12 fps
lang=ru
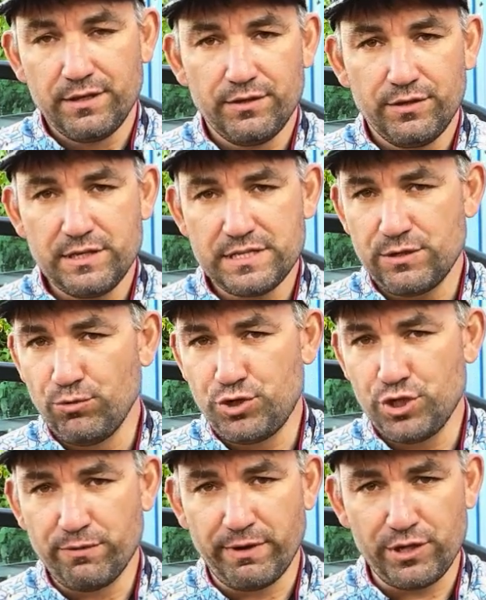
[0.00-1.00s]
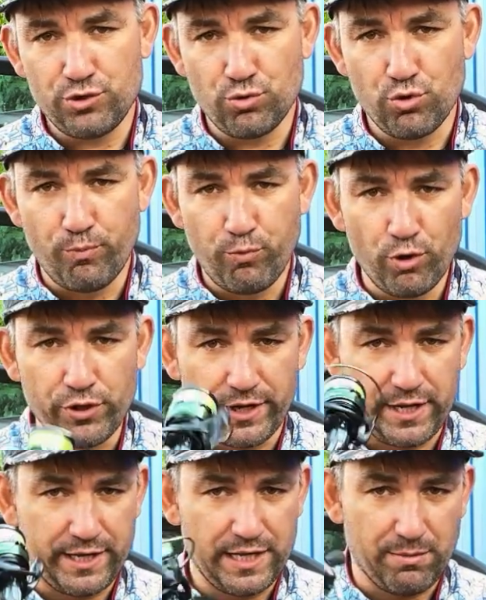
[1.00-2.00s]
Если учитывать еще купоны,
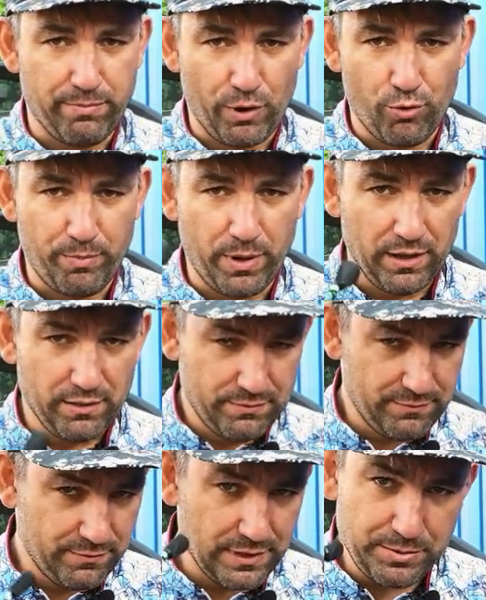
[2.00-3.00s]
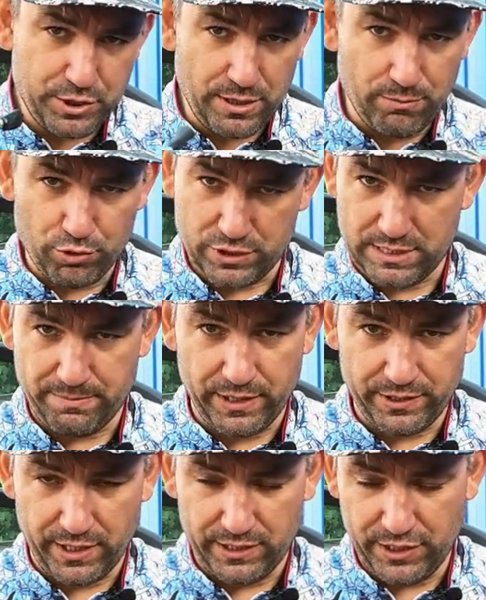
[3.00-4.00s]
как я покупал, вообще можно за
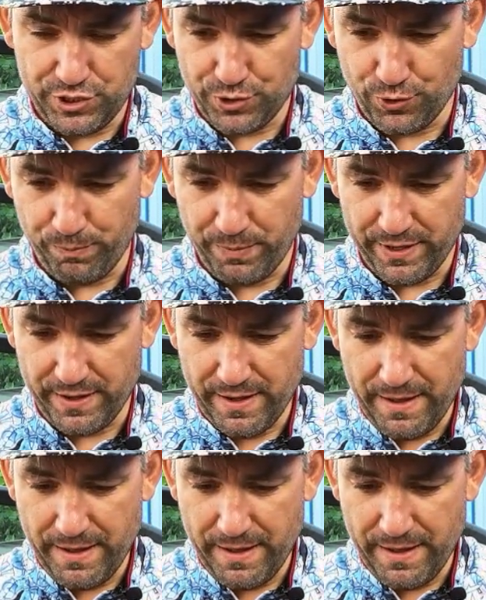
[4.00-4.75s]
полторы тысячи купить.